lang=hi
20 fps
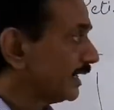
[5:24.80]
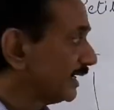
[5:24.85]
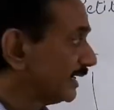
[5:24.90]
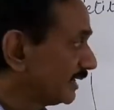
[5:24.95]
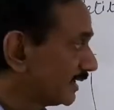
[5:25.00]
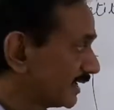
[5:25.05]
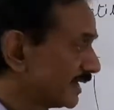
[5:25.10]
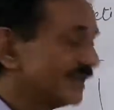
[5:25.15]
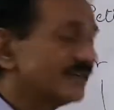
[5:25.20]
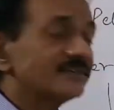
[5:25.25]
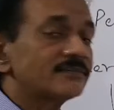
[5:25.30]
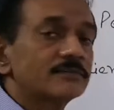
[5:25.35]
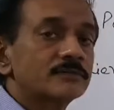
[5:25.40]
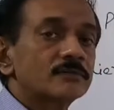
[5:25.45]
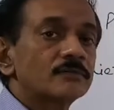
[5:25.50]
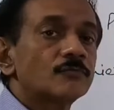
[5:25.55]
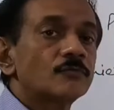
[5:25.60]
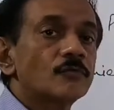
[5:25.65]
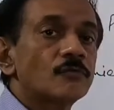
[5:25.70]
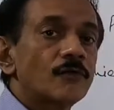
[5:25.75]
इन केस
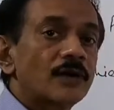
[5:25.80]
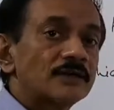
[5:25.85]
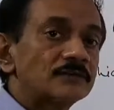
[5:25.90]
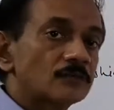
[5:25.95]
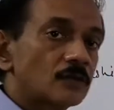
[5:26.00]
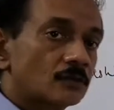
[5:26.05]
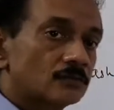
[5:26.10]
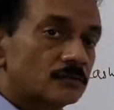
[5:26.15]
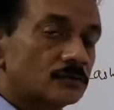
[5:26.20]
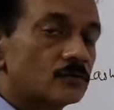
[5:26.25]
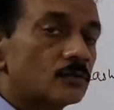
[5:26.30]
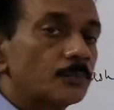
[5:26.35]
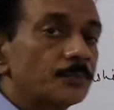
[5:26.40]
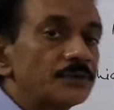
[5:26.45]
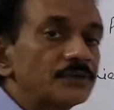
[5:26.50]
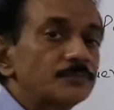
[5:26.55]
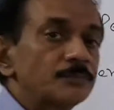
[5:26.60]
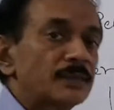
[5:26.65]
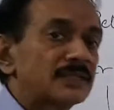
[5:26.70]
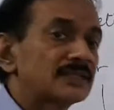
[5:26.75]
वो फाइव थाउजेंड
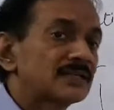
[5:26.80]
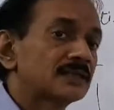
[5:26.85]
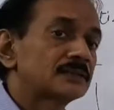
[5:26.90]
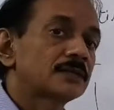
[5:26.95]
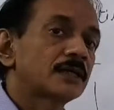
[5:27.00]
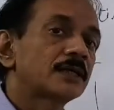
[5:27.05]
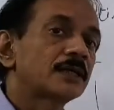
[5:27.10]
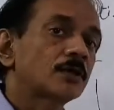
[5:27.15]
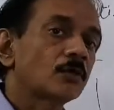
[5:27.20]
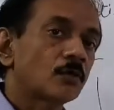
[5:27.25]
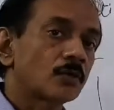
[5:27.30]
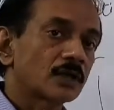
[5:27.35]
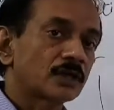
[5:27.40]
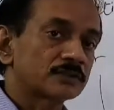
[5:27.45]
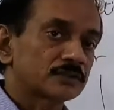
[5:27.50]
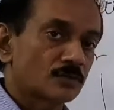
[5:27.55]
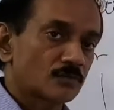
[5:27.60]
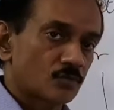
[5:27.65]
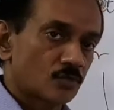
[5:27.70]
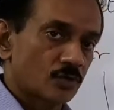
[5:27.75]
रुपीज़ पंद्रह तारीख को ही
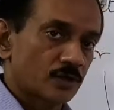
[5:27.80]
ख़त्म